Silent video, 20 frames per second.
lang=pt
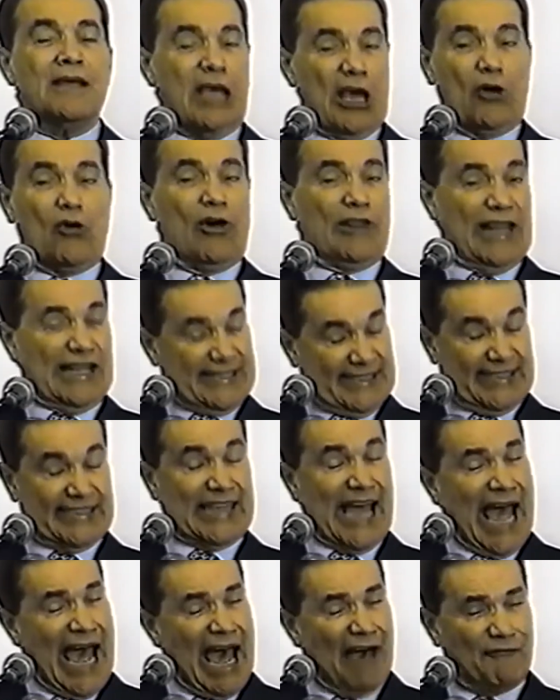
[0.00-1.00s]
e quando
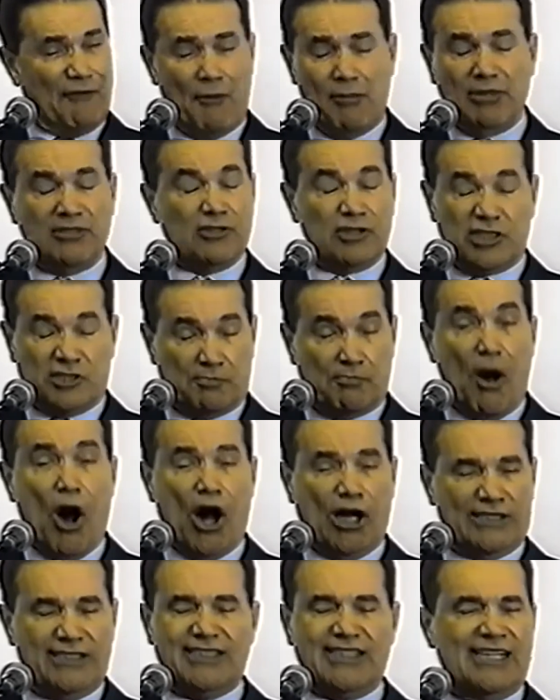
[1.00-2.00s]
estávamos nos
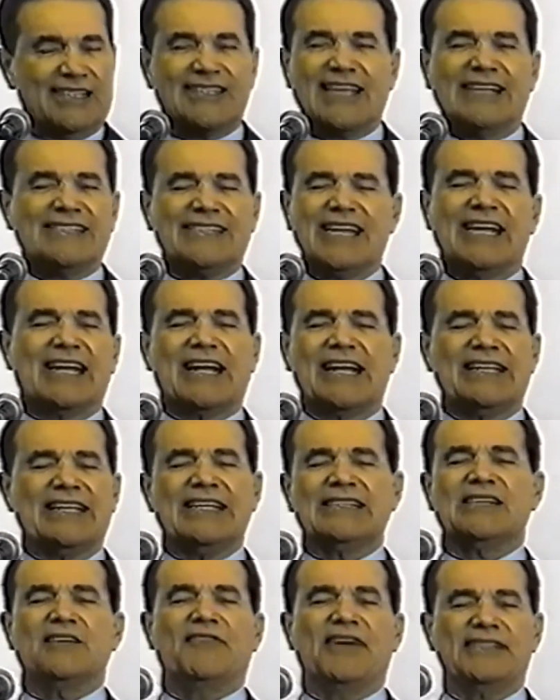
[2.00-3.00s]
bosques das
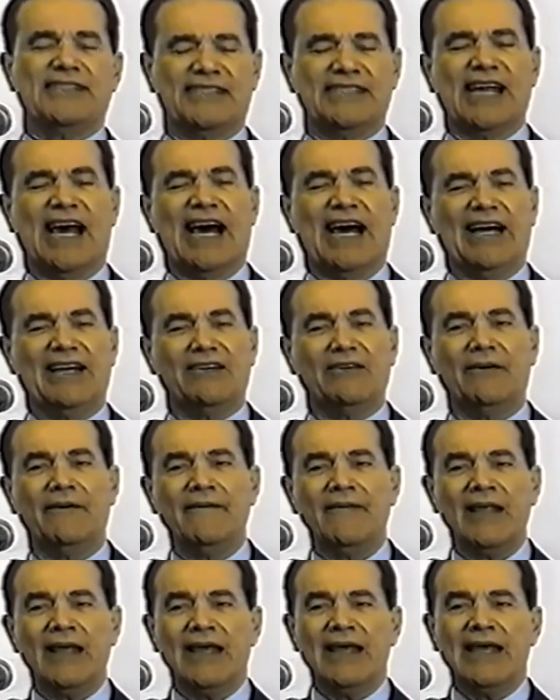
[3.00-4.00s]
cercanias de Versailles,
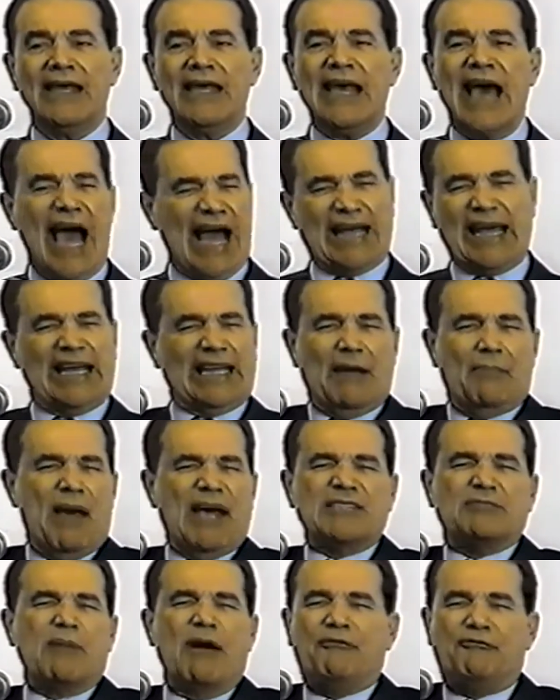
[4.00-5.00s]
aquela
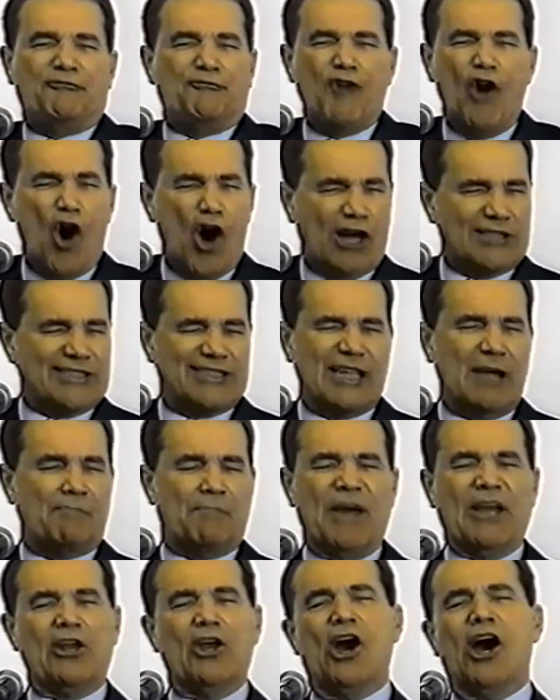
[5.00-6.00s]
mesma força
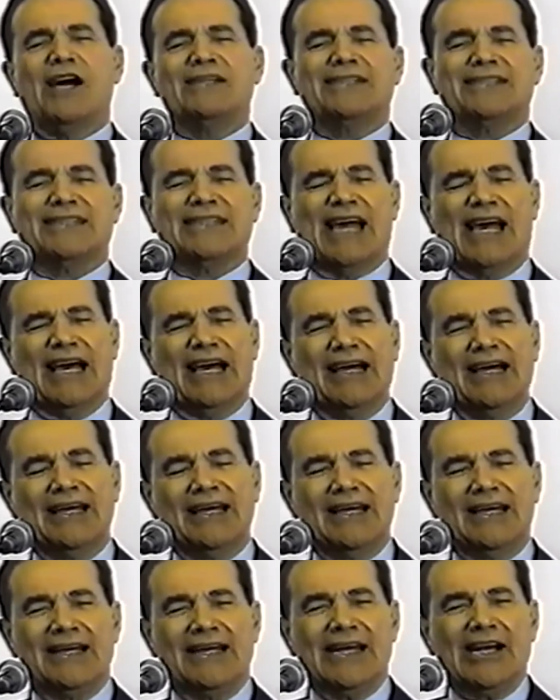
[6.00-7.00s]
imperiosa
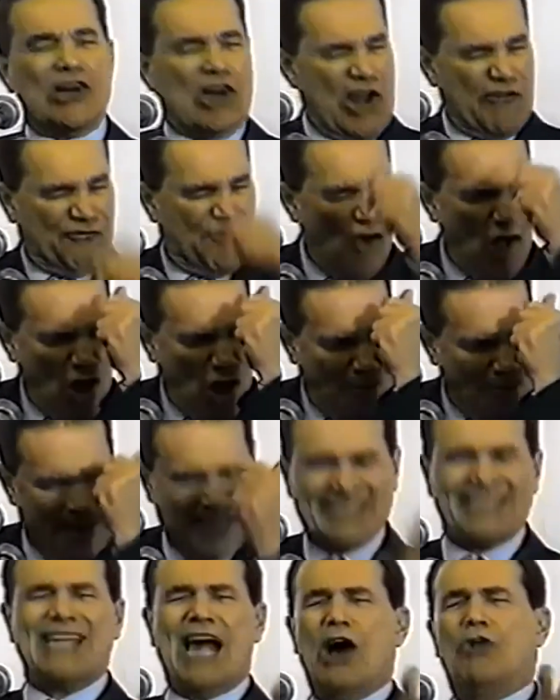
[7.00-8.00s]
levou-me
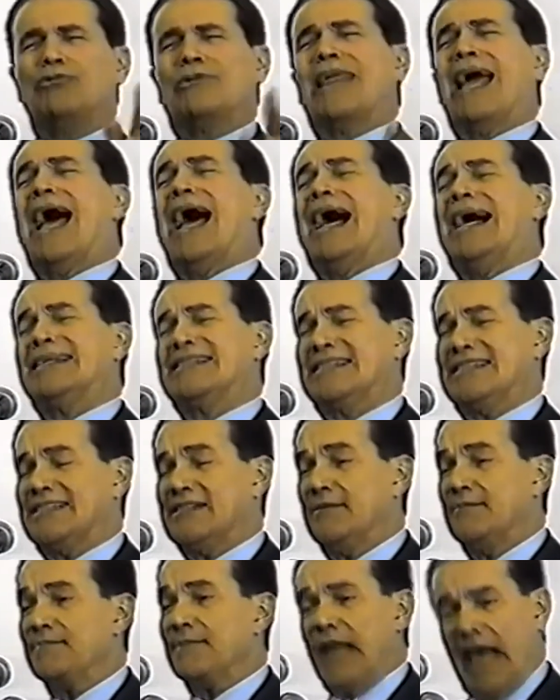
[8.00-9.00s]
a
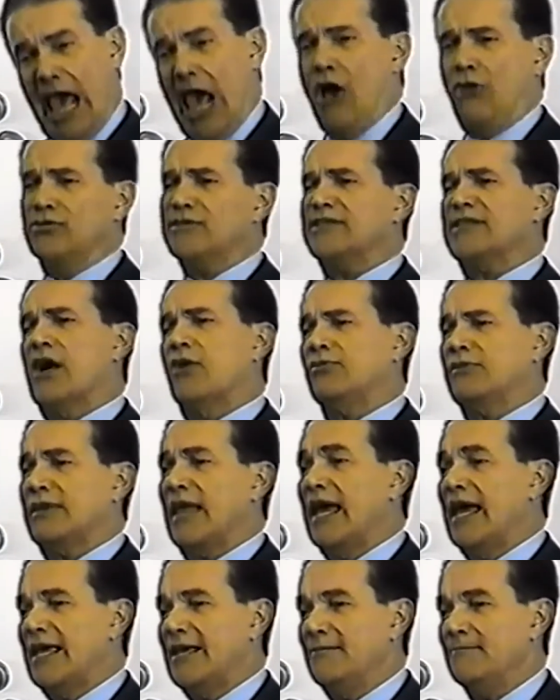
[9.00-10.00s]
saltar. Eu
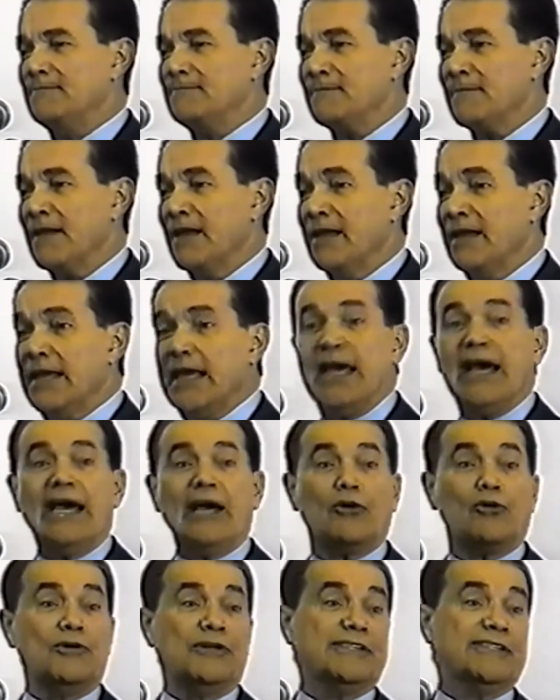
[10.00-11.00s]
saltei e
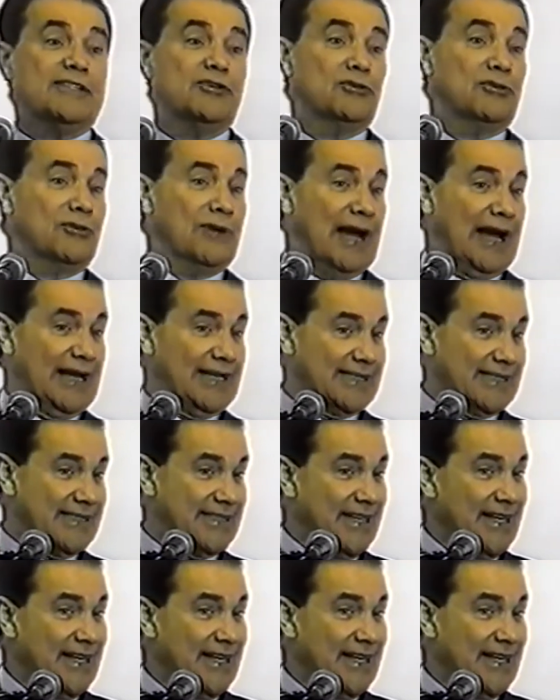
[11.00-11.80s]
reconheci o lugar.